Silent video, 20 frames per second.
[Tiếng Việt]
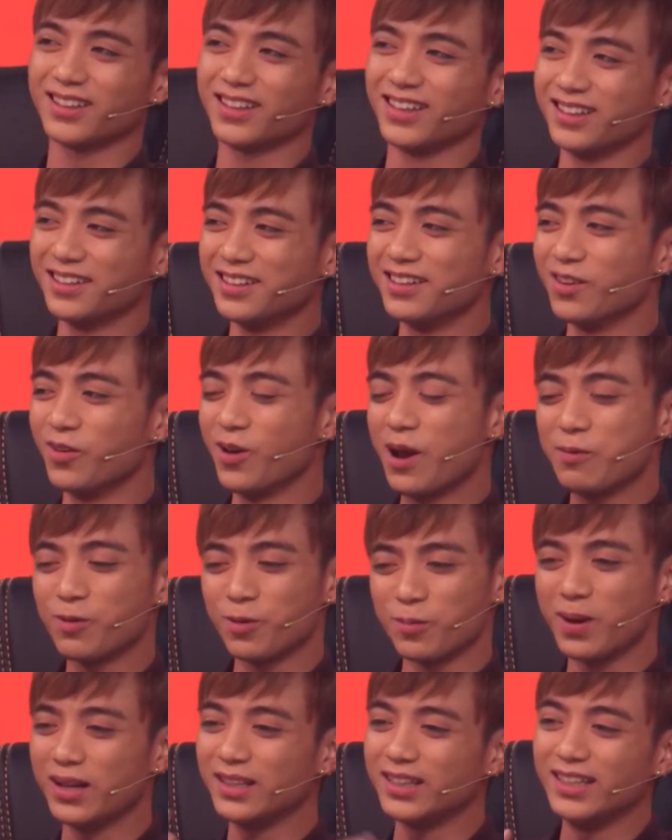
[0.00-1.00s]
cái thời hồi em
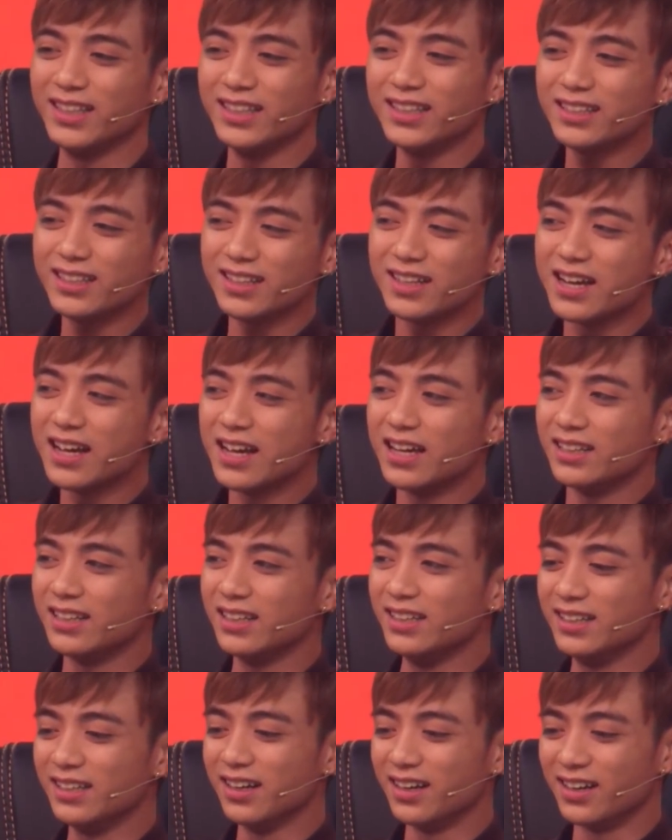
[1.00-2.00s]
còn bé tí
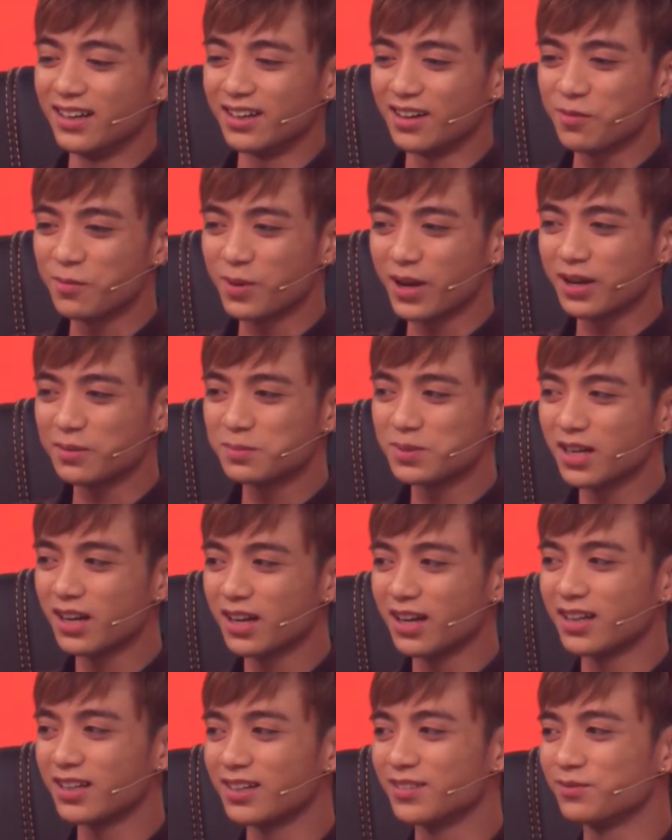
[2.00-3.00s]
thì uh, hôm nay em rất
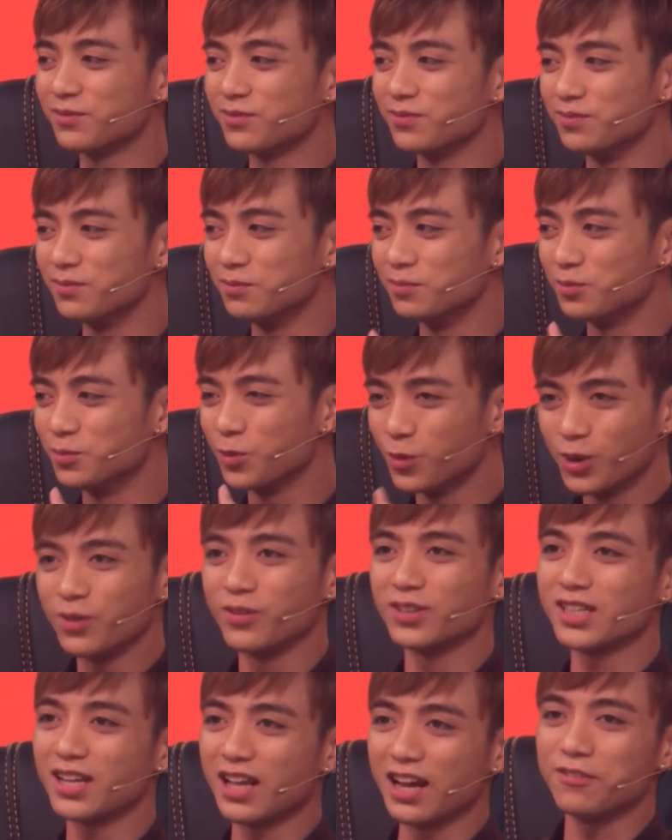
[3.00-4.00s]
là
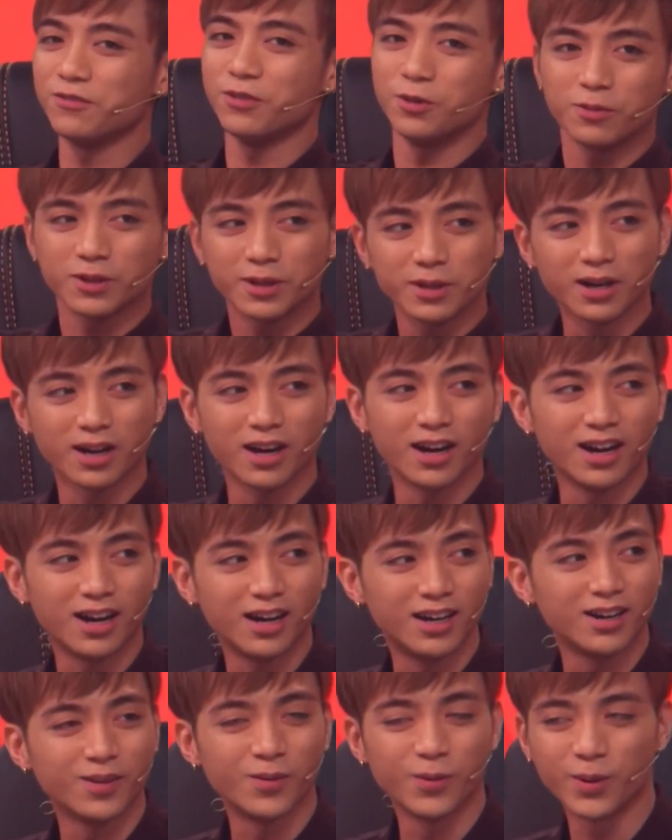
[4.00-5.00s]
vui và rất là hạnh phúc khi được
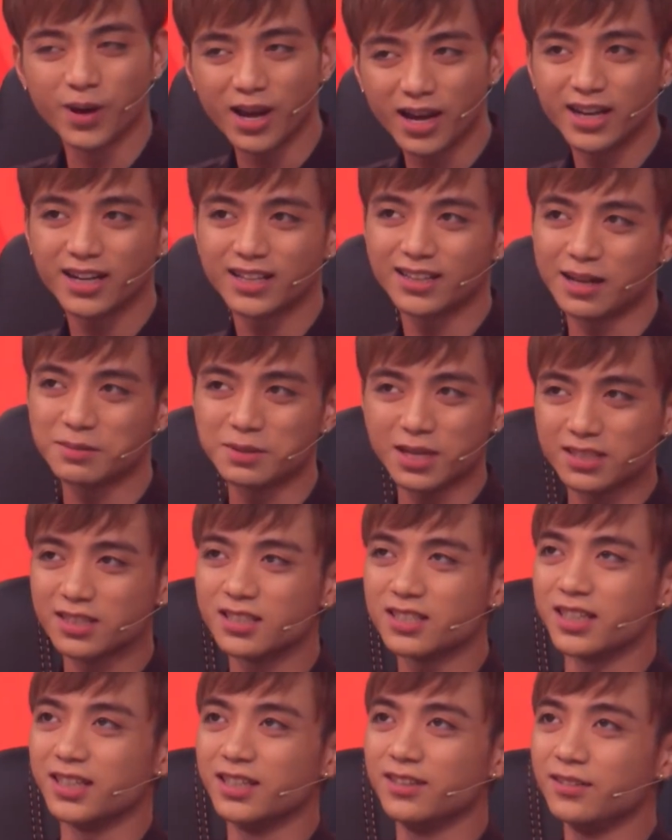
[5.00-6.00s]
ờ, ngồi đây tham gia
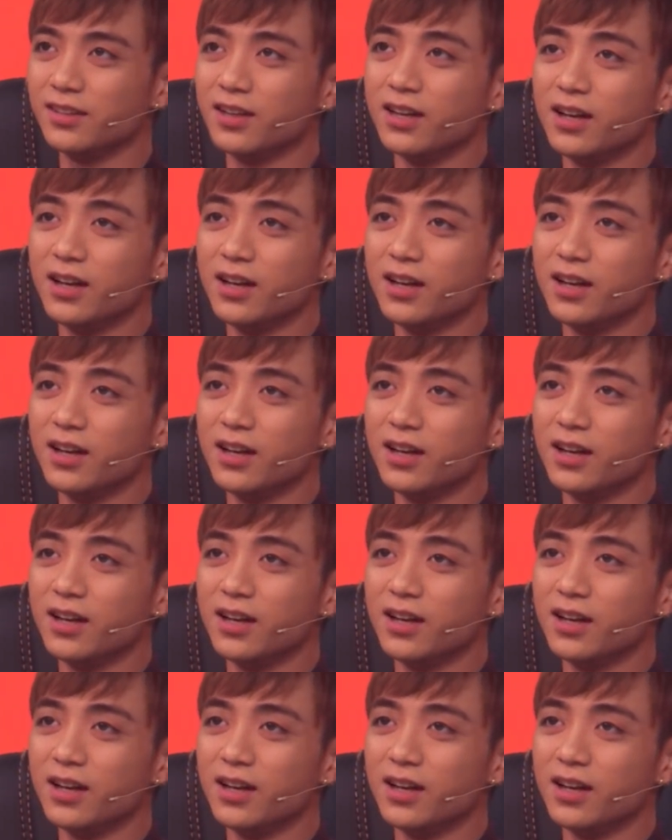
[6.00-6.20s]
chương trình